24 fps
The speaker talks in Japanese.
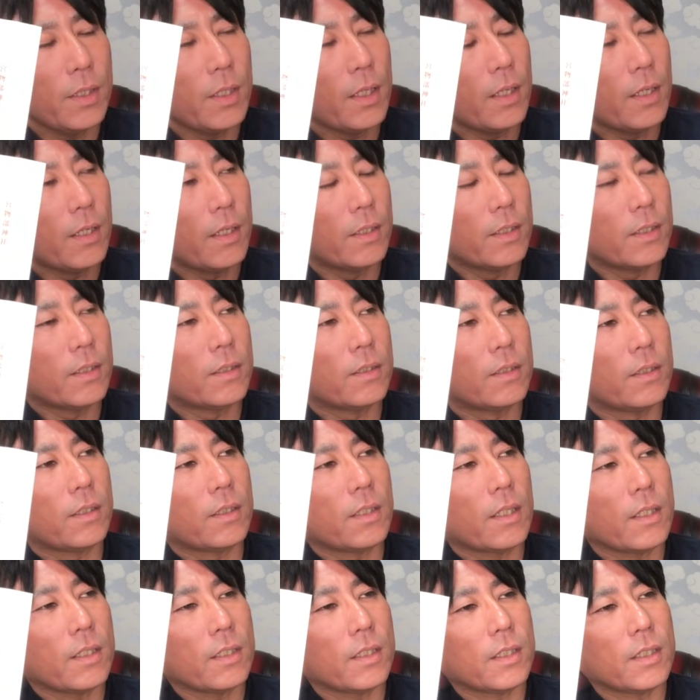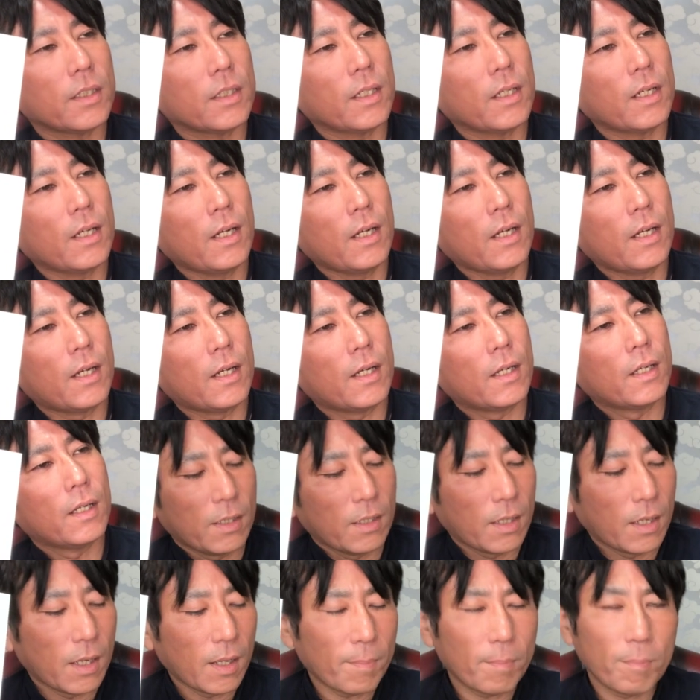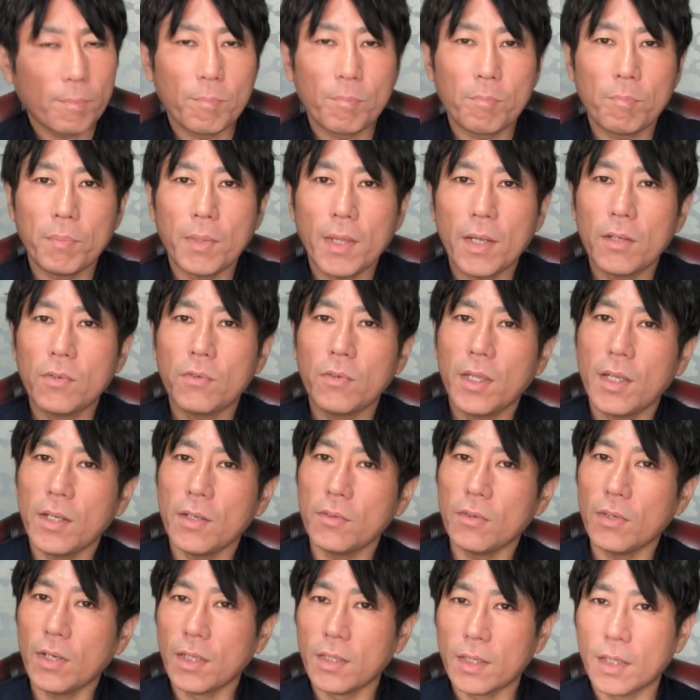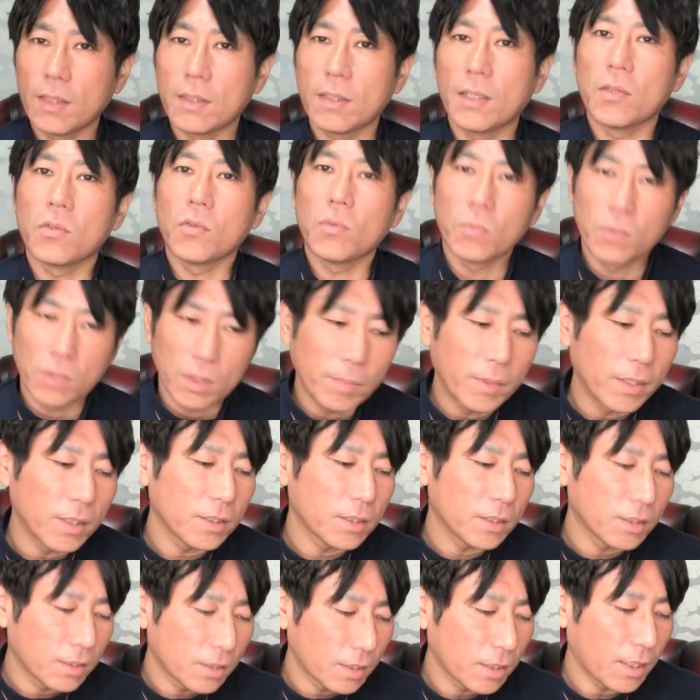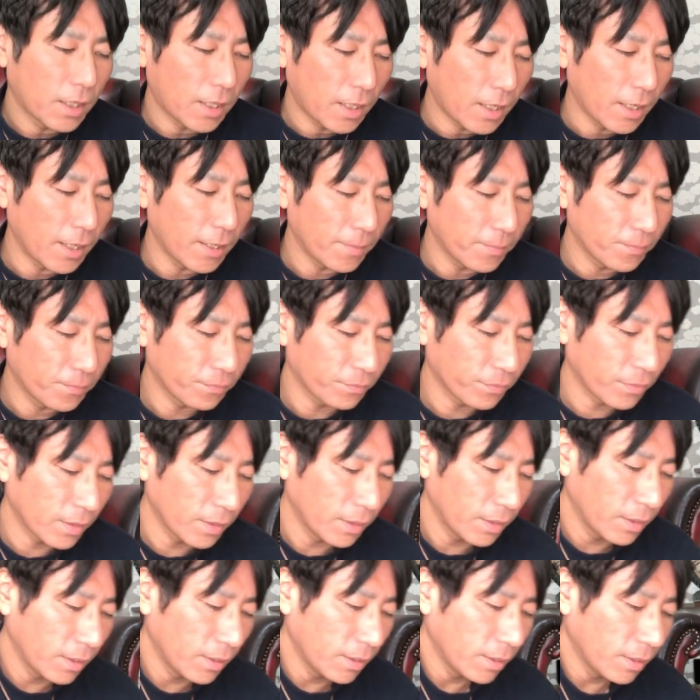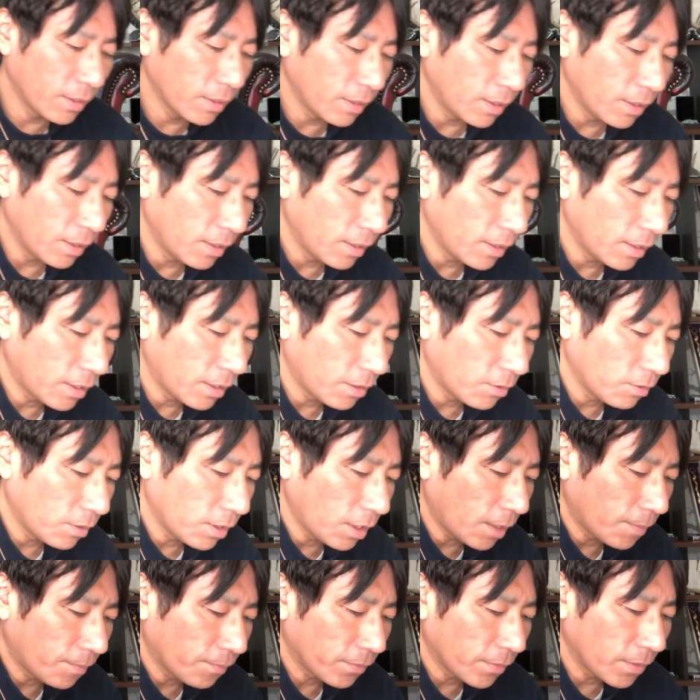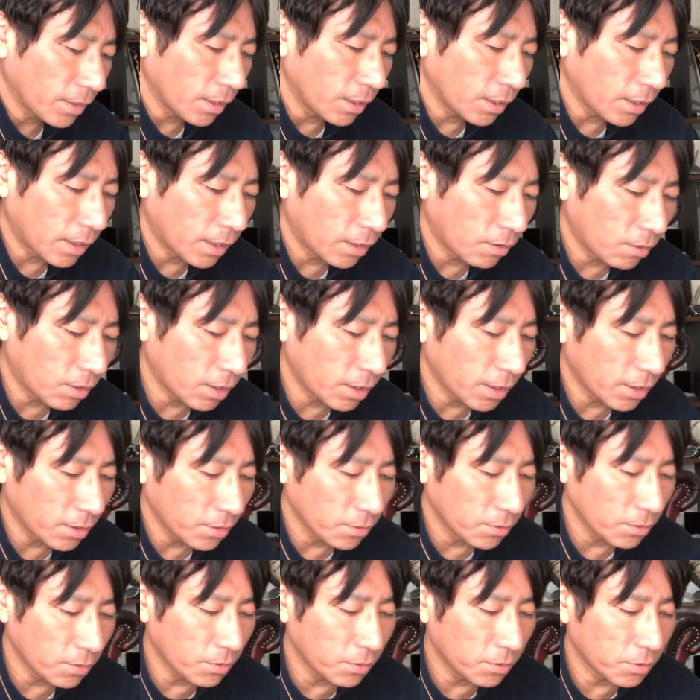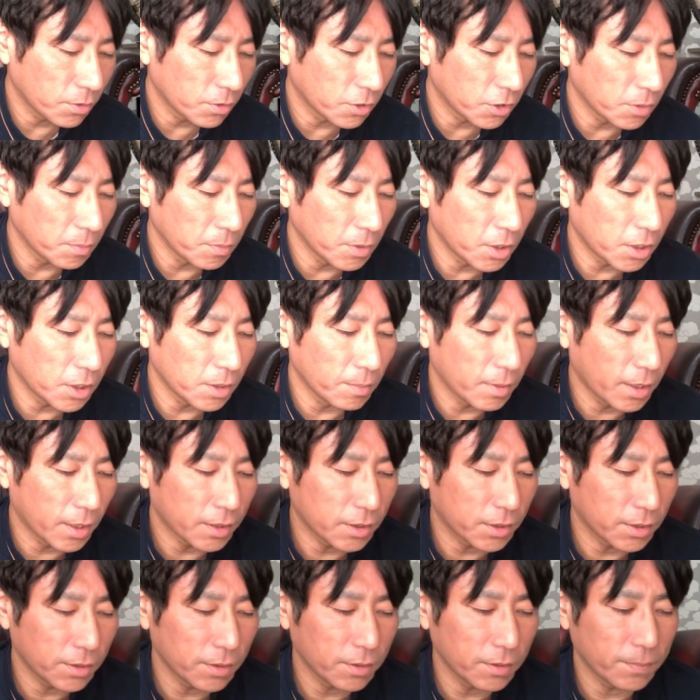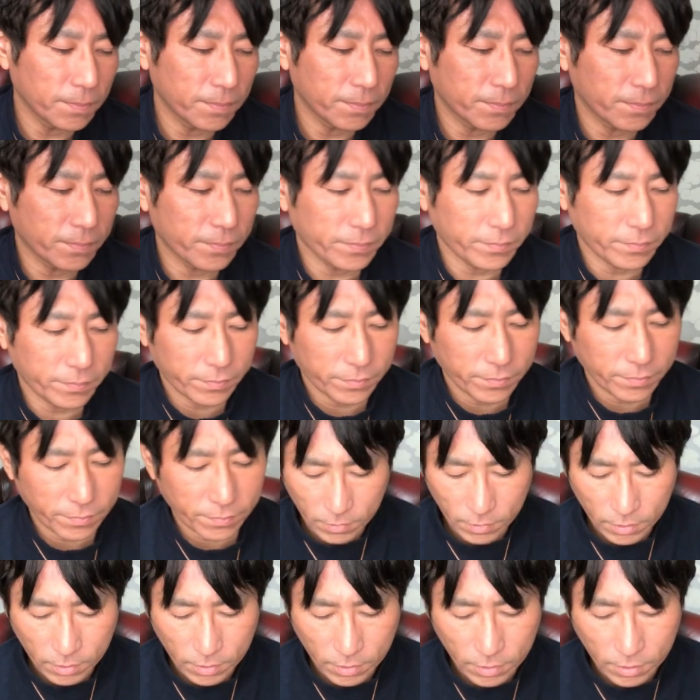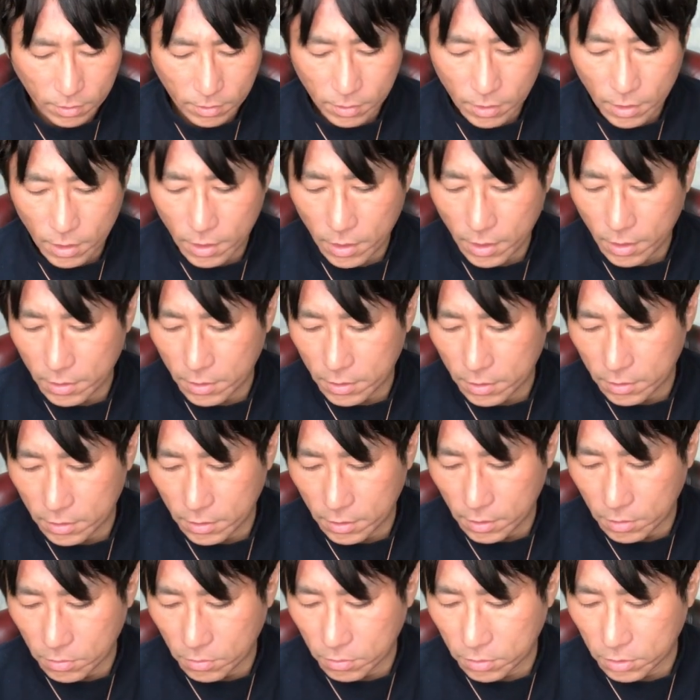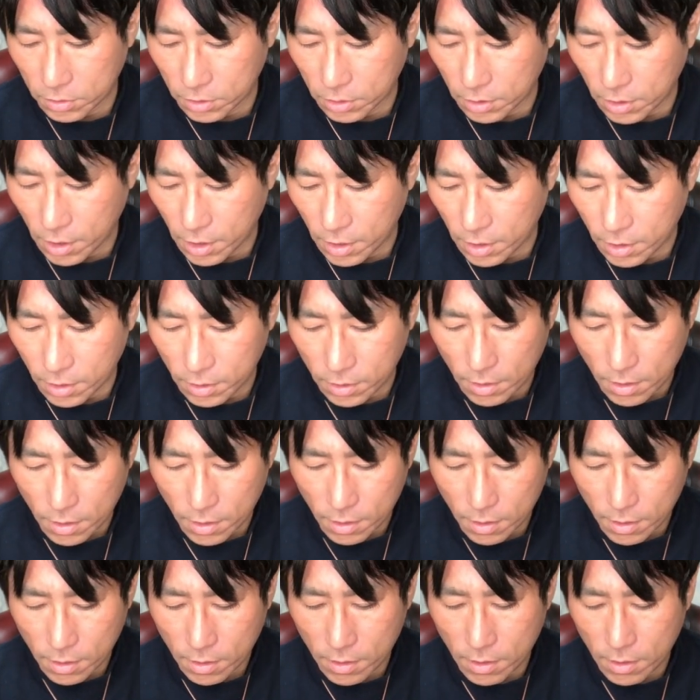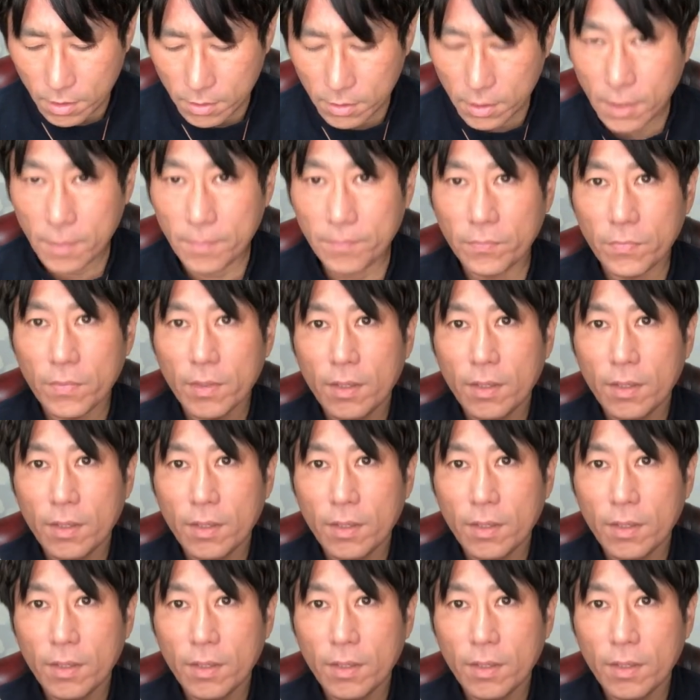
段がですね確か800円ぐらいだったと思いますはい、えー、なので、え買われるのをおすすめします中にですねこう使い方がね、